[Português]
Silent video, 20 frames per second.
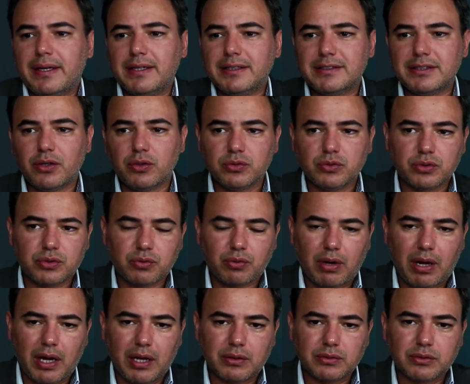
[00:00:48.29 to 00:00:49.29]
esse é um dos,
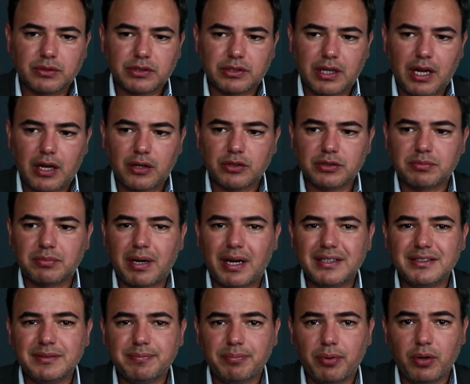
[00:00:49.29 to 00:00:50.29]
dos cargos
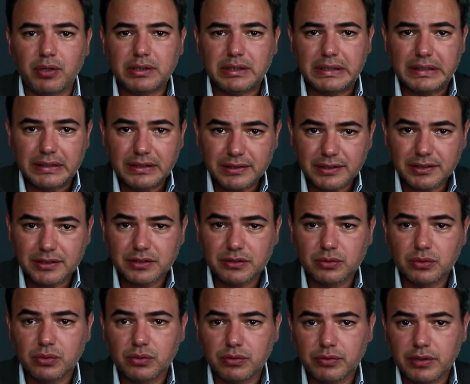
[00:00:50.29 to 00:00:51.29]
mais
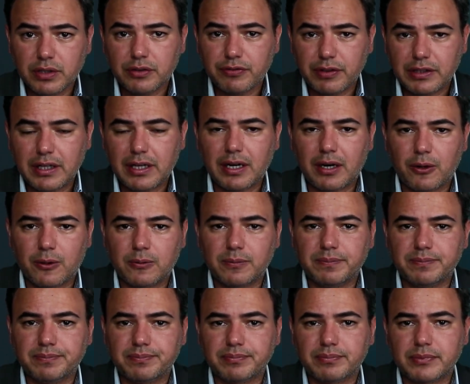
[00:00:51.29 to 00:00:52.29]
importantes do governo
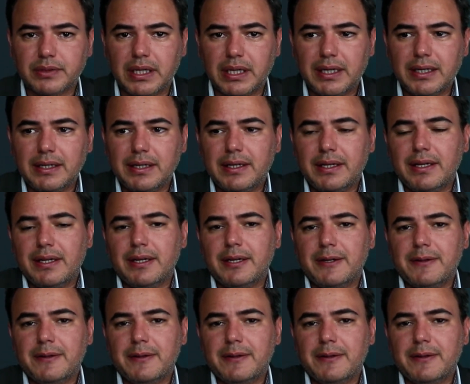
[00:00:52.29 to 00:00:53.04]
federal, tá?